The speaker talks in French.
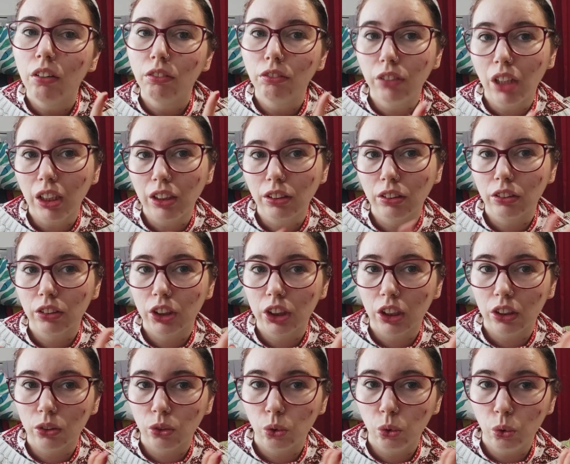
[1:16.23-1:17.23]
Voir ce que
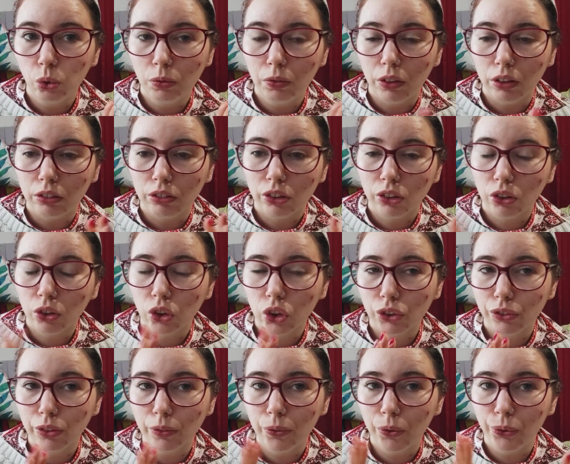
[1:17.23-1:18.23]
j'ai en double, ce que
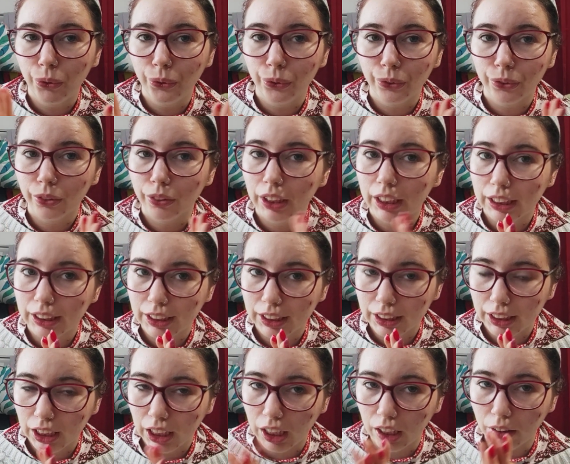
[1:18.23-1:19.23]
je veux plus,
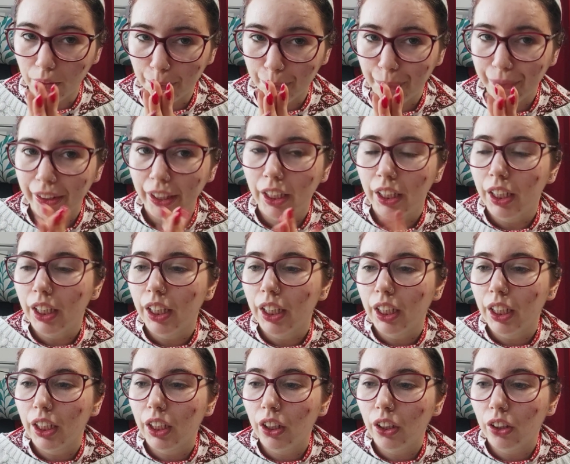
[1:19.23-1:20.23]
etc.
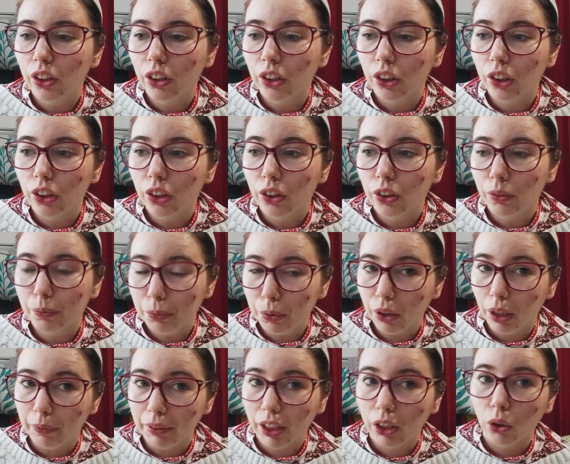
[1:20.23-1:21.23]
Euh,
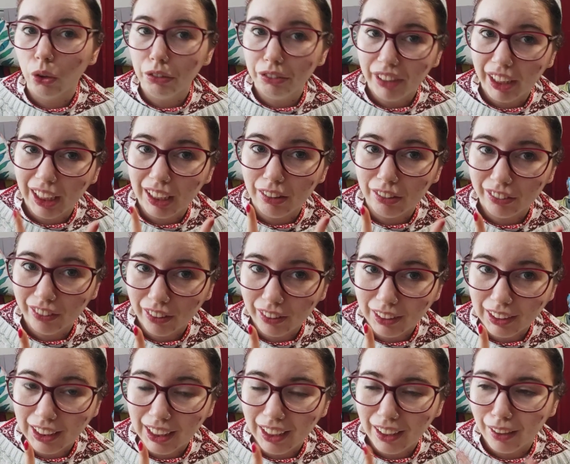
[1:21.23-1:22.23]
pour après refaire
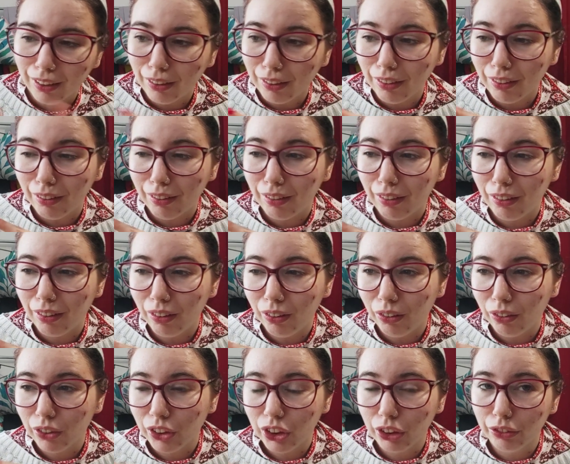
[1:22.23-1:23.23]
l'inventaire
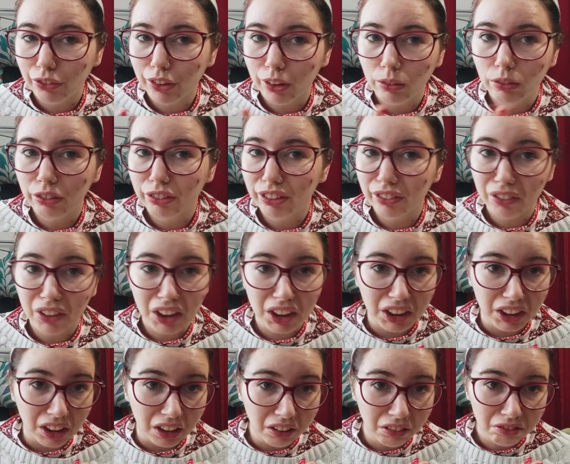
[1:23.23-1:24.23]
en janvier ou
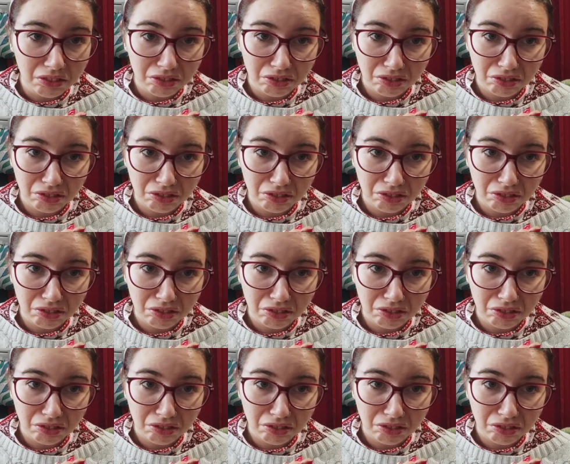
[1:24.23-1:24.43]
février.